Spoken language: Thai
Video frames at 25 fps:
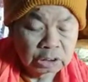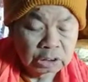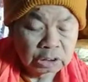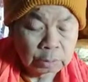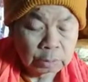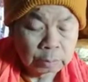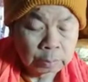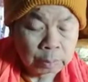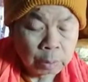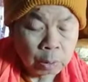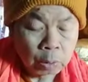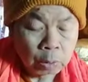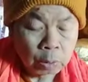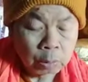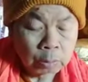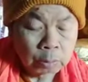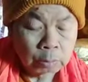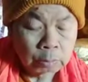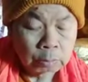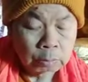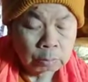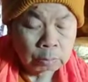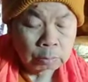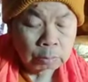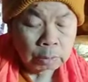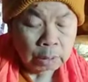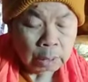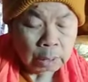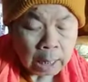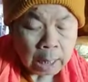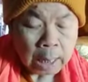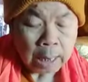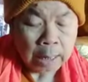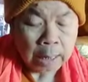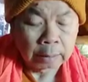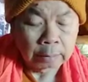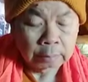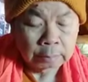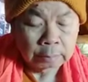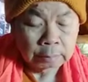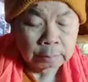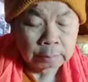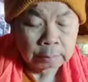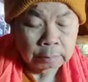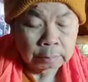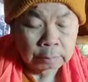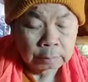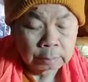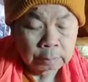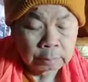เฉพาะหน้า
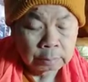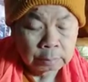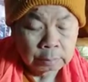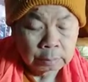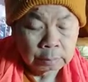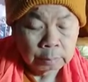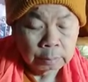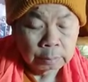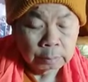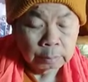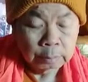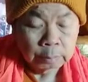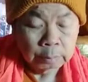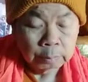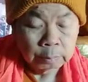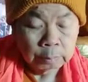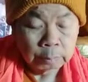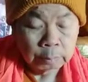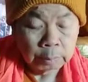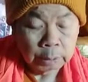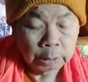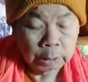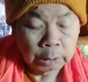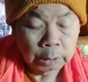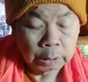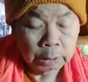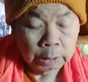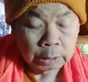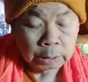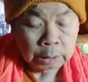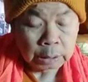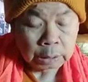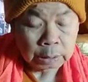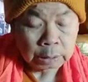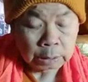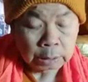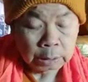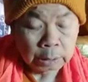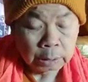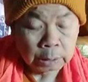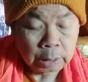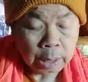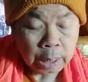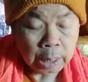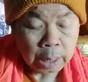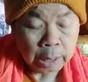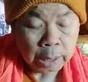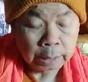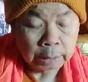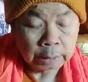มีสติ
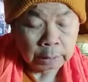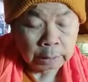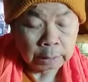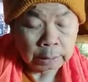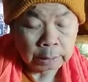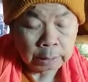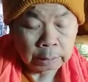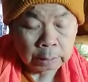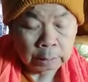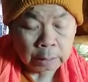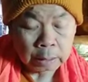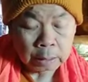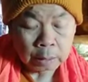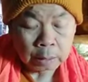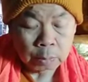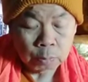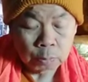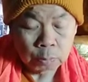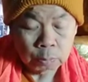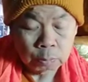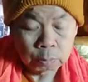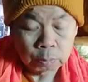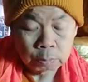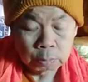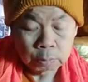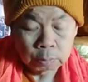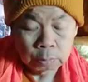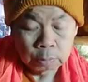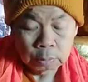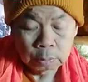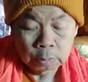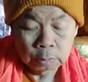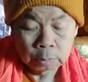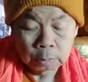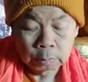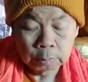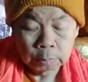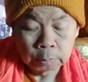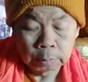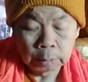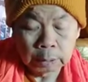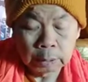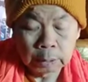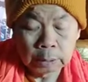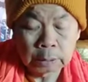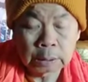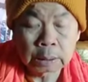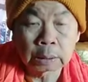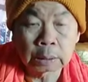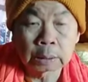หายใจเข้า มี
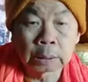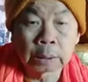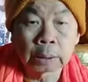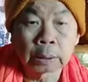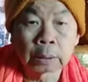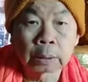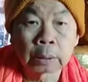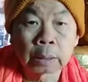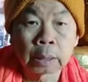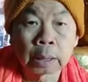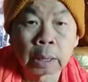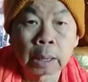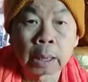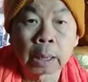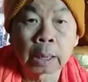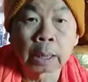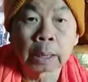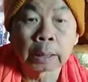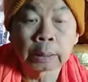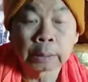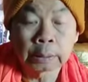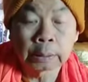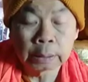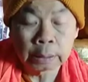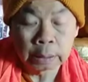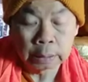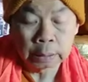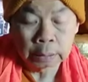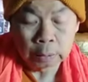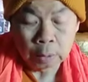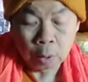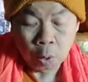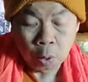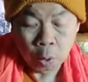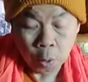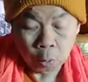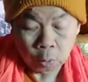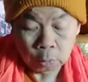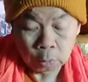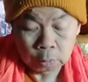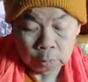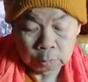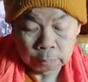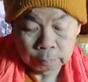สติหายใจออก